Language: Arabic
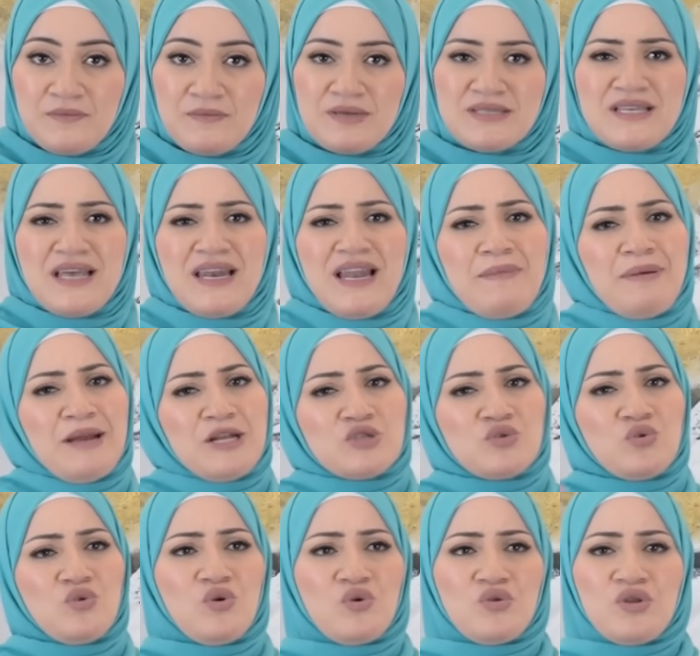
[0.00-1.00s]
بس قال لها بلاش
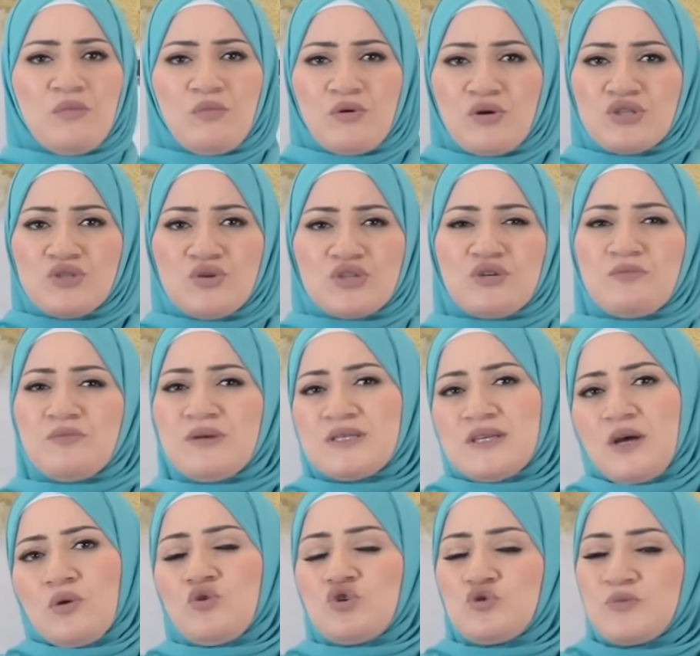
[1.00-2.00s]
تقولي قدام مراتي عشان ما
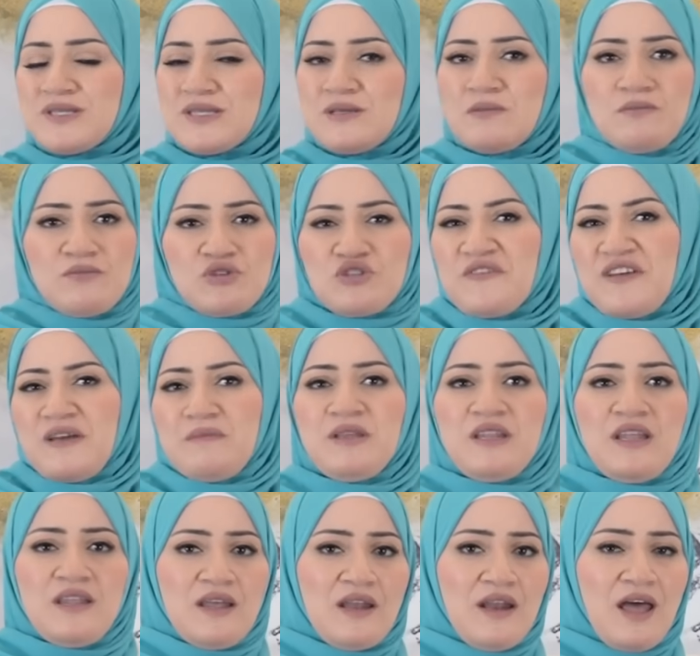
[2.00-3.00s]
يزعلوش بس هم مش
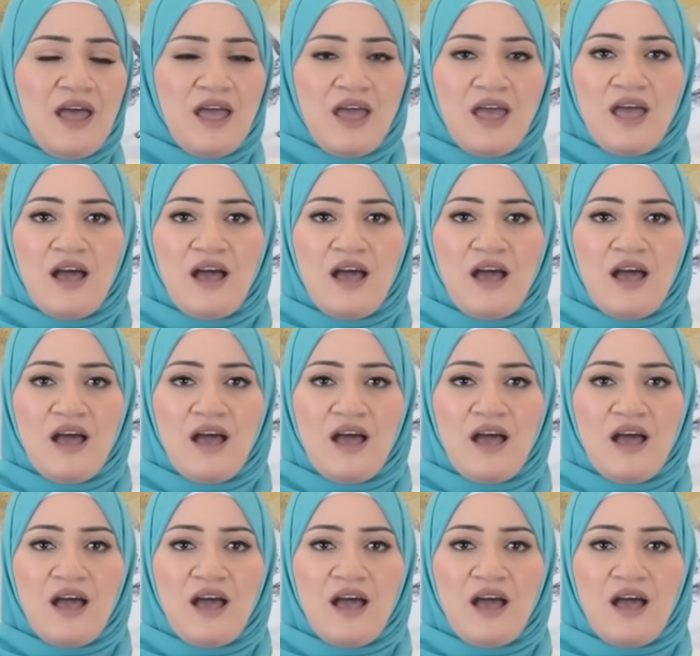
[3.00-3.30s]
فاهمين ان انا